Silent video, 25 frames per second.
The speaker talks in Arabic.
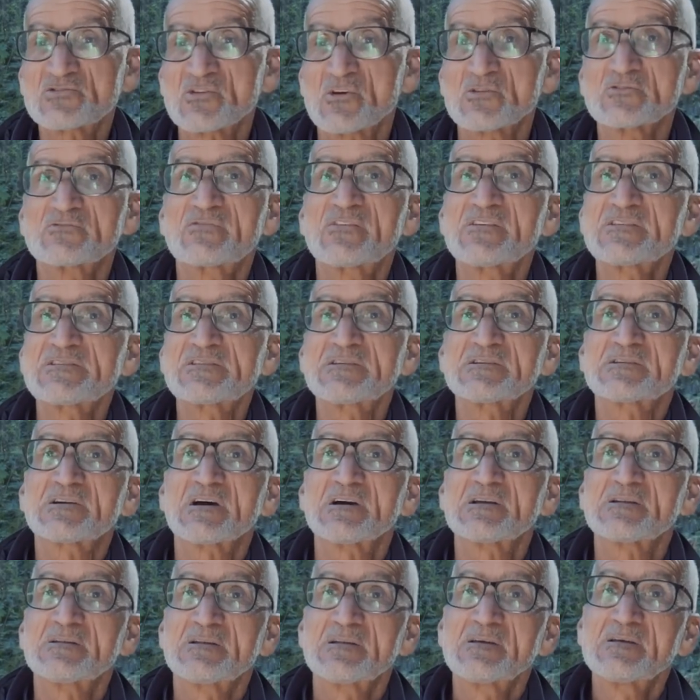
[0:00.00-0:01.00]
انسوند
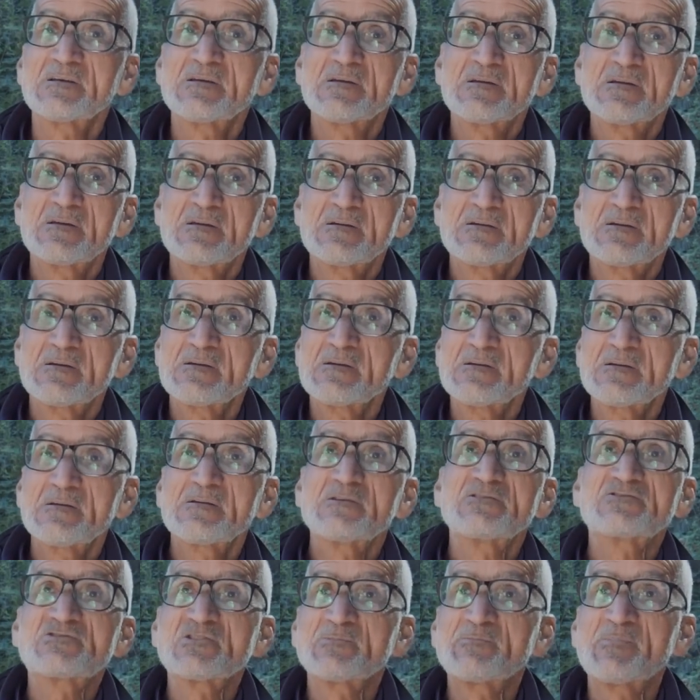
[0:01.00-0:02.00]
فيزيكال
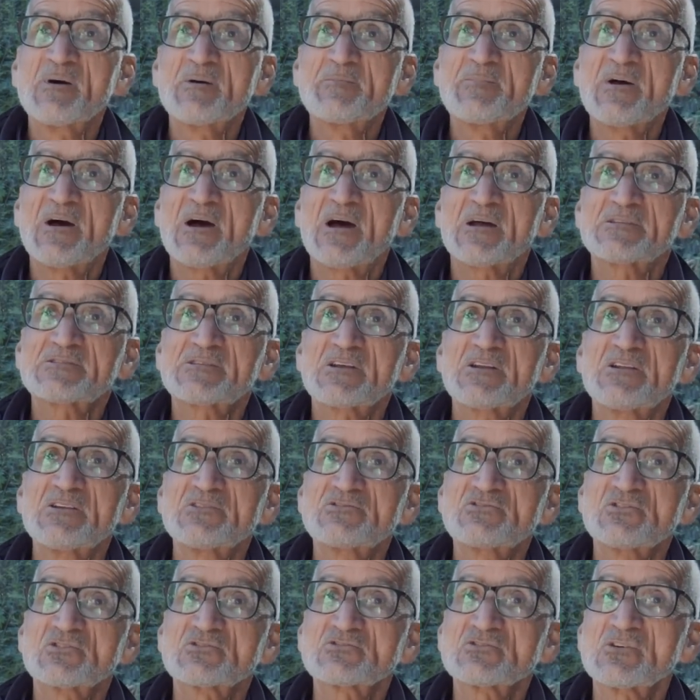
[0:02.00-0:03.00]
يجيب بابا حتى
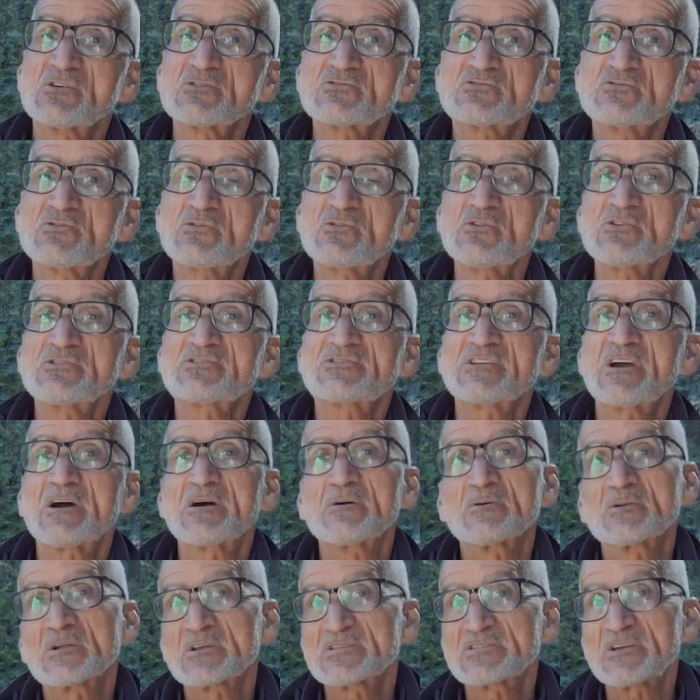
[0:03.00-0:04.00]
لي زيرجونس يقعد
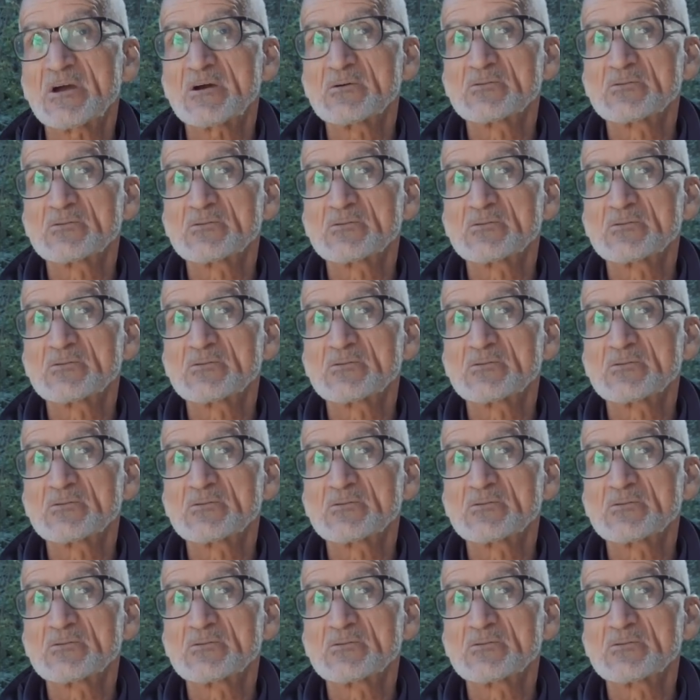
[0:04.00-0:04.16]
ساعه ولا